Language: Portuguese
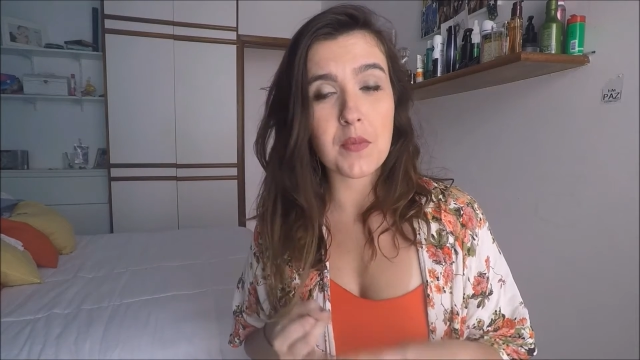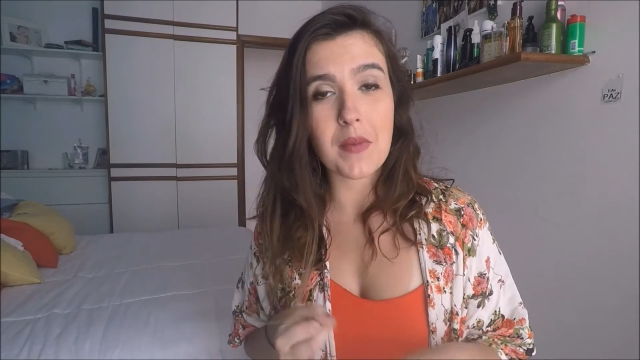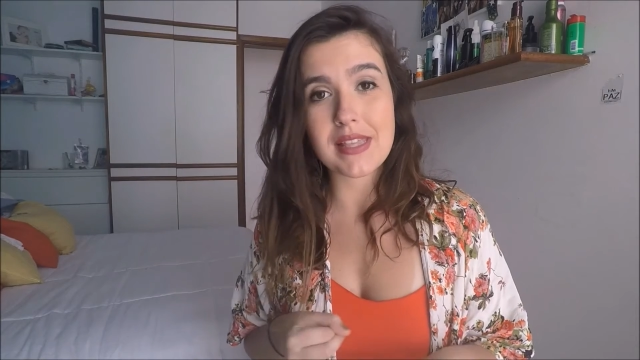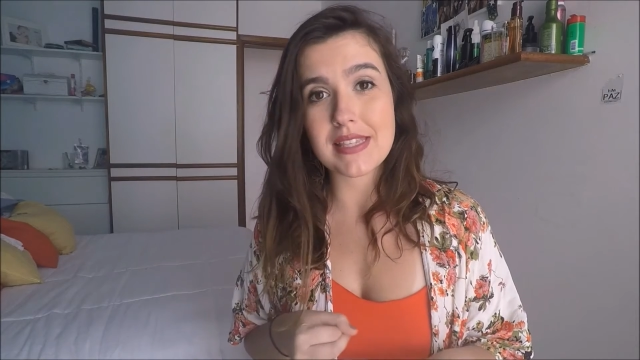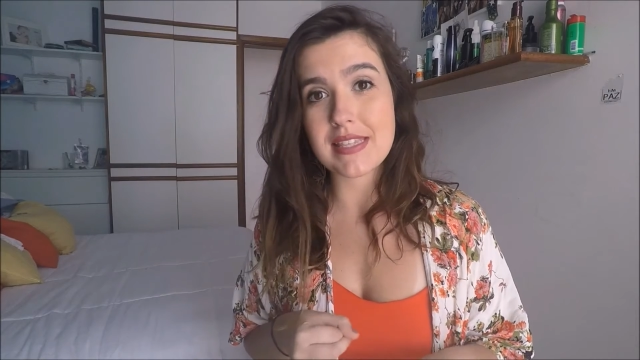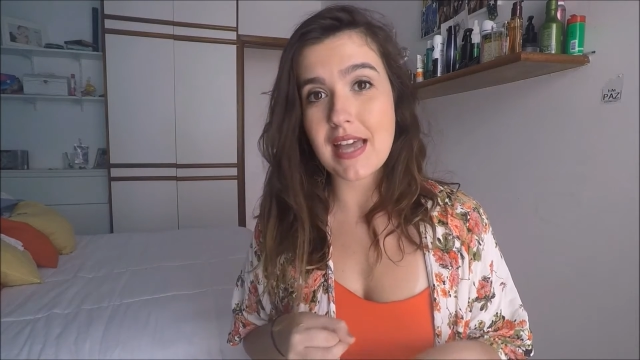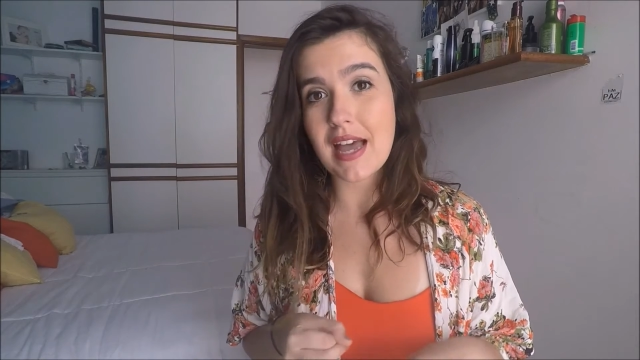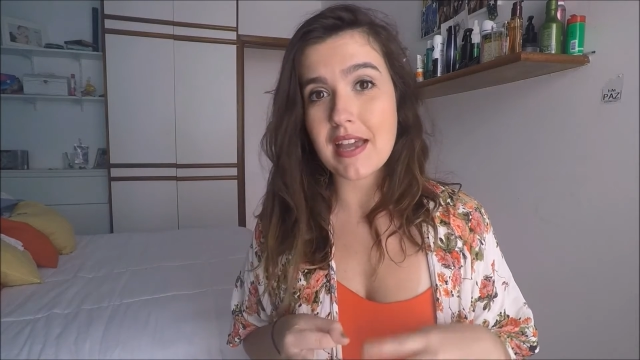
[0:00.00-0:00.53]

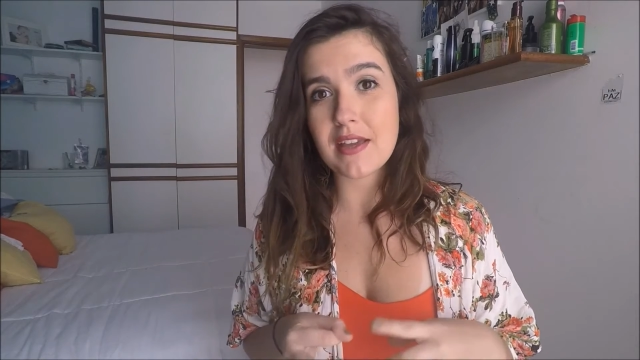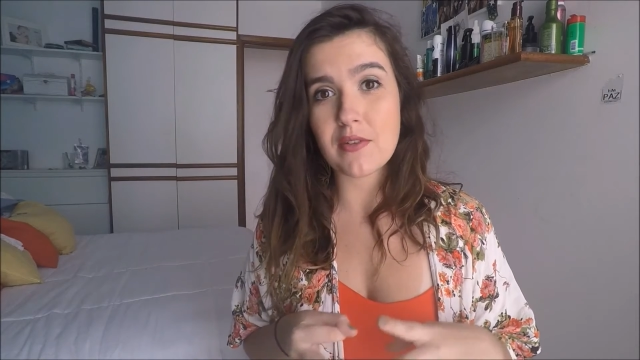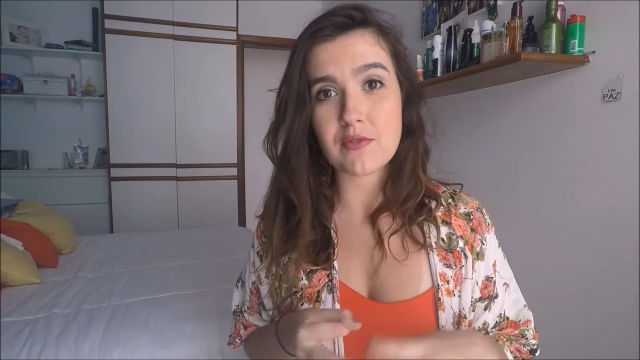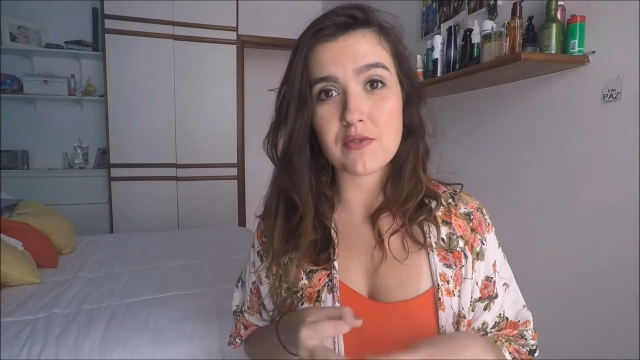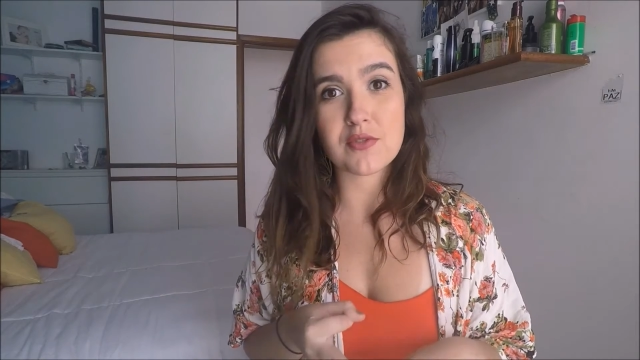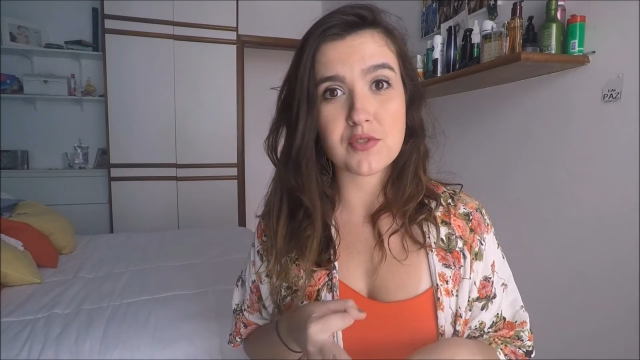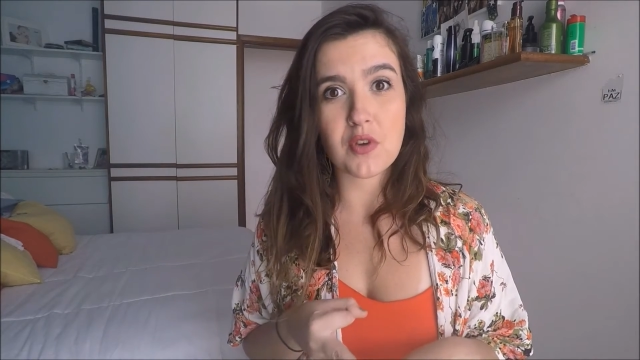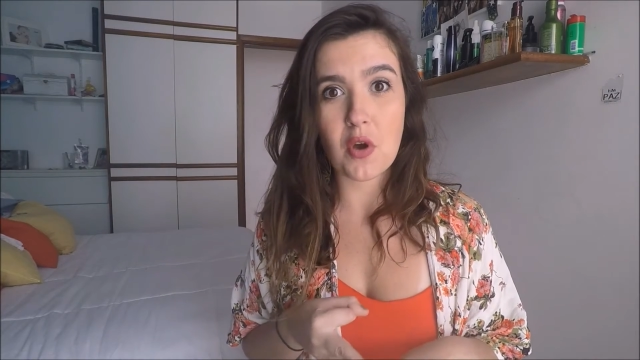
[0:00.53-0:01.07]
uma saia,
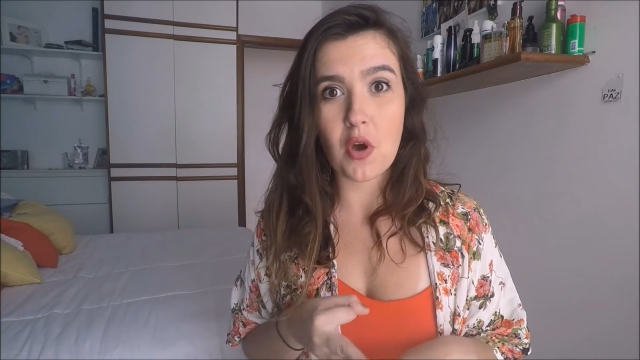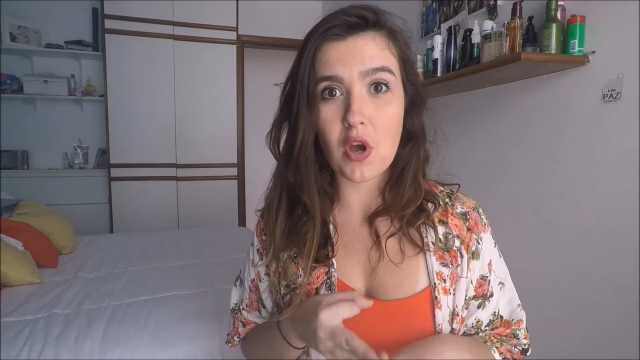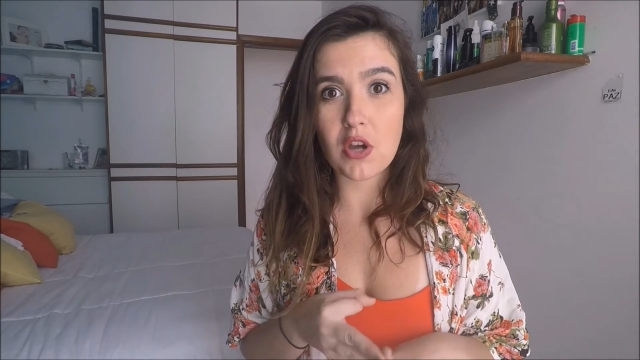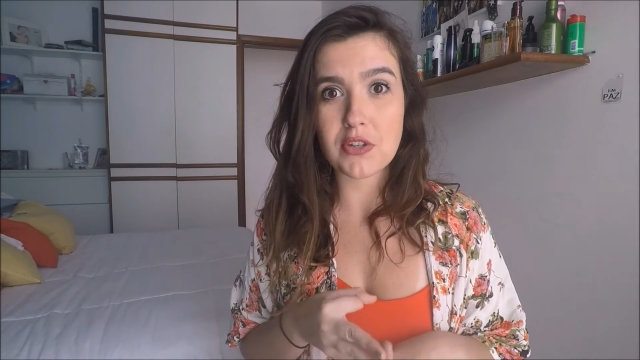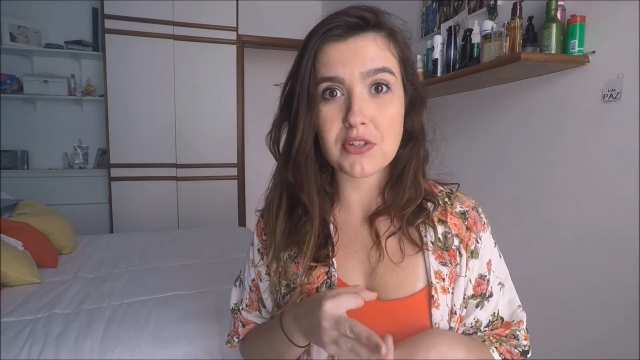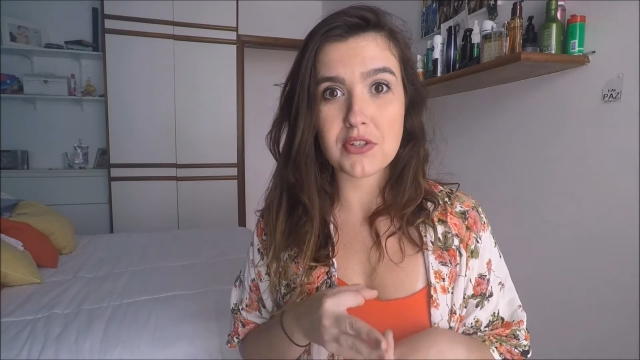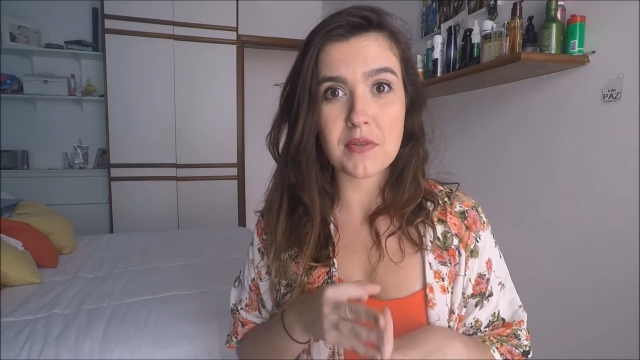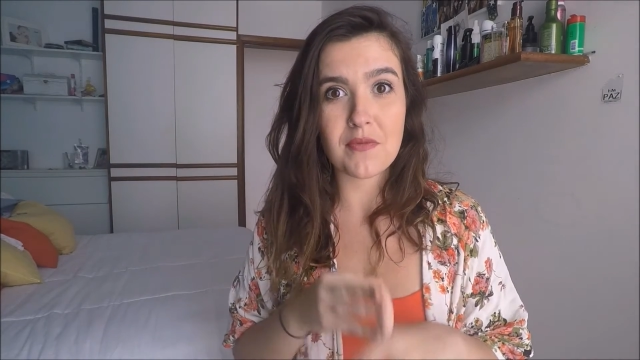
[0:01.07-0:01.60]
um
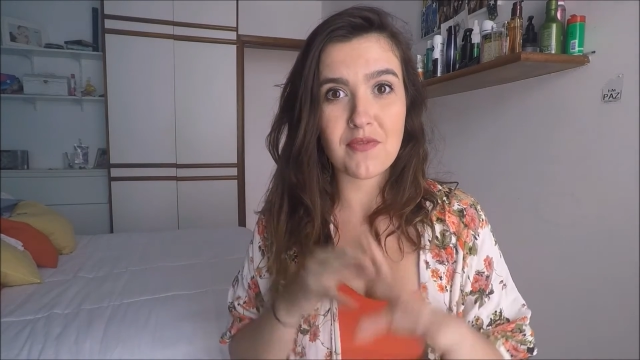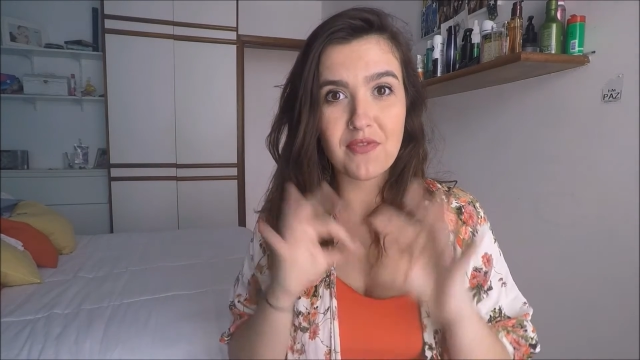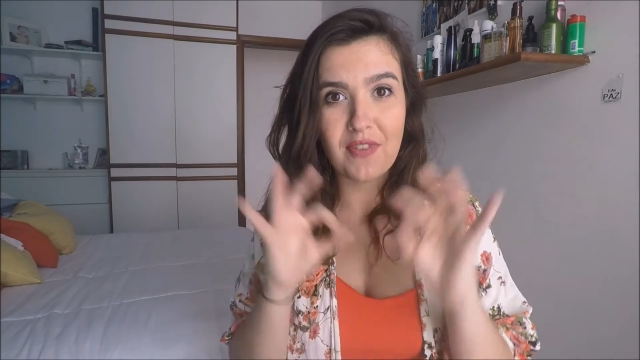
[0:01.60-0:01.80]
short.